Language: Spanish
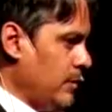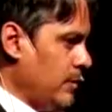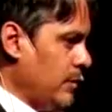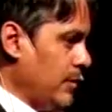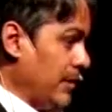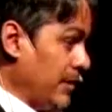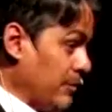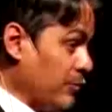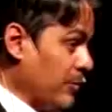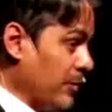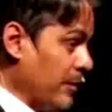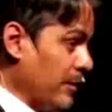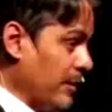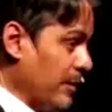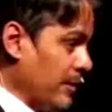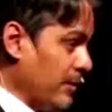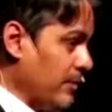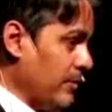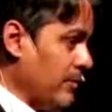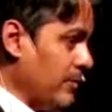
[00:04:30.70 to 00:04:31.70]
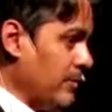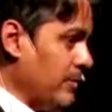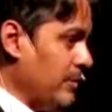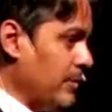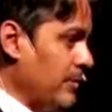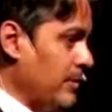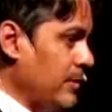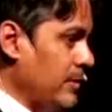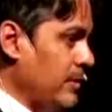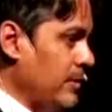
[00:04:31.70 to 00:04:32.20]
te resuena, ¿no?
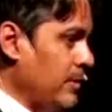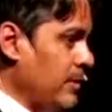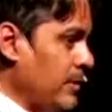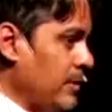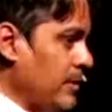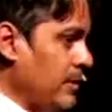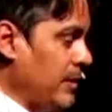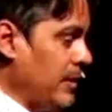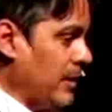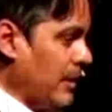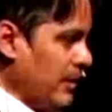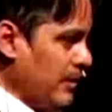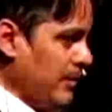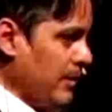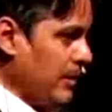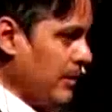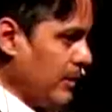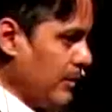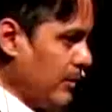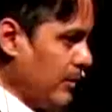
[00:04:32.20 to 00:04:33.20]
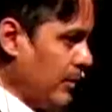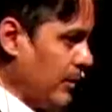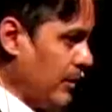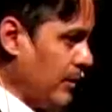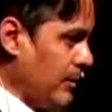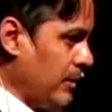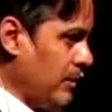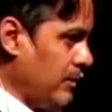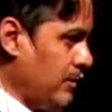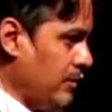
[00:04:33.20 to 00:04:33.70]
Sí. Y cada vez que te
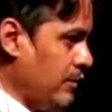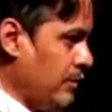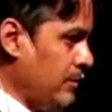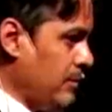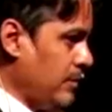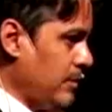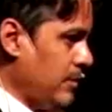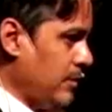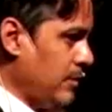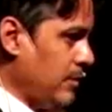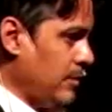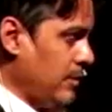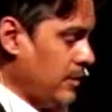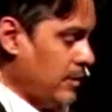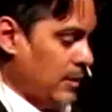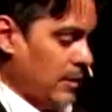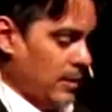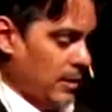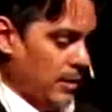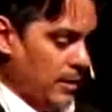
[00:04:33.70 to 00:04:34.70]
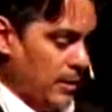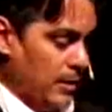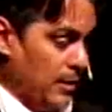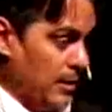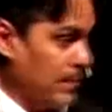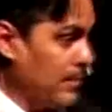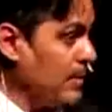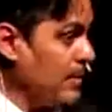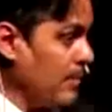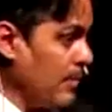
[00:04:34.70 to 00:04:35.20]
conectas a
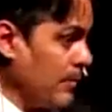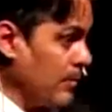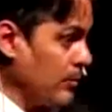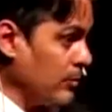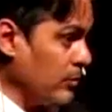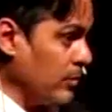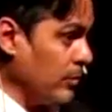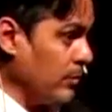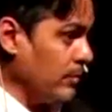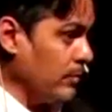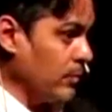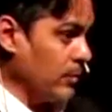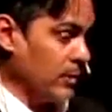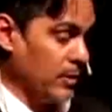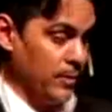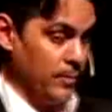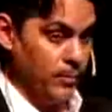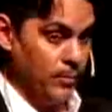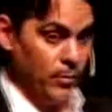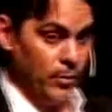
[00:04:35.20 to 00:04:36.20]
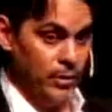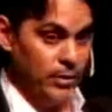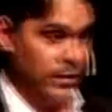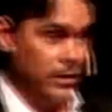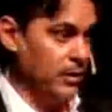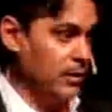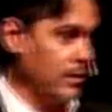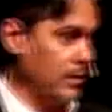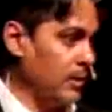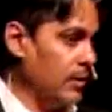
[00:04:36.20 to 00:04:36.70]
la misma emoción, porque
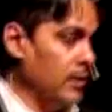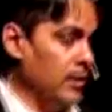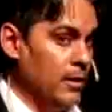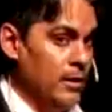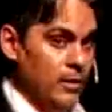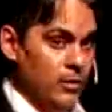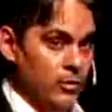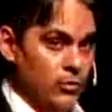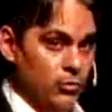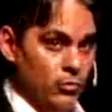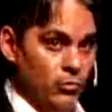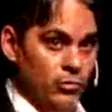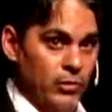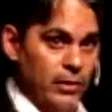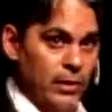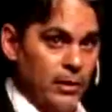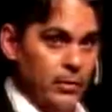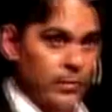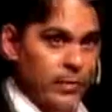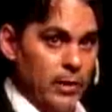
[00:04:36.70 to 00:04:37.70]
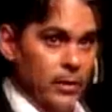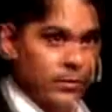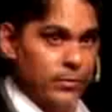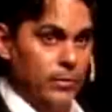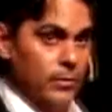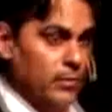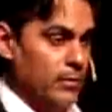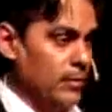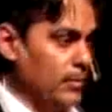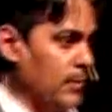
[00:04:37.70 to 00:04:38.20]
puede que suceda algún
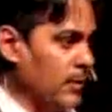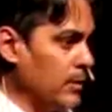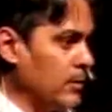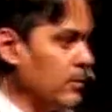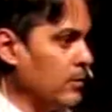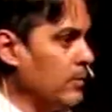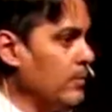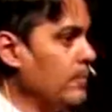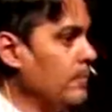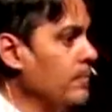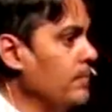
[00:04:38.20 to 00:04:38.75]
acontecimiento,